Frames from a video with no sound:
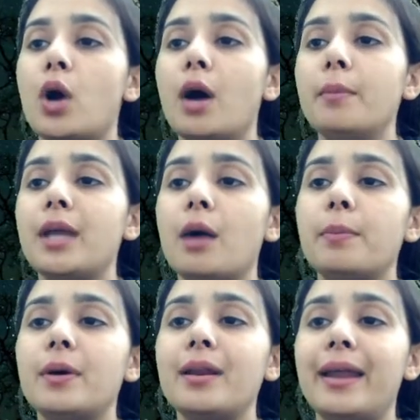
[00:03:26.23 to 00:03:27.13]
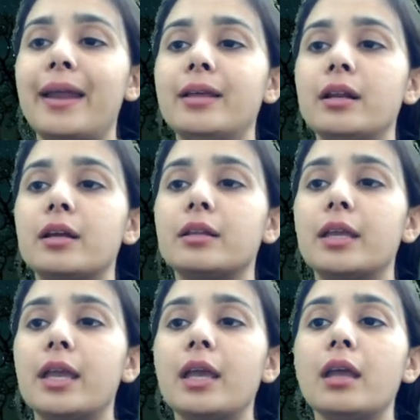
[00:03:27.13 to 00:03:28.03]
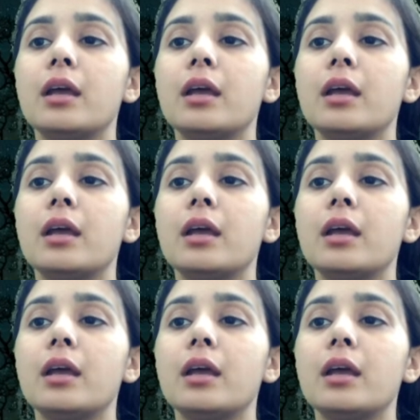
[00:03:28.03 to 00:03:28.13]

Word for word: हम यहाँ पर एंटर कर देंगे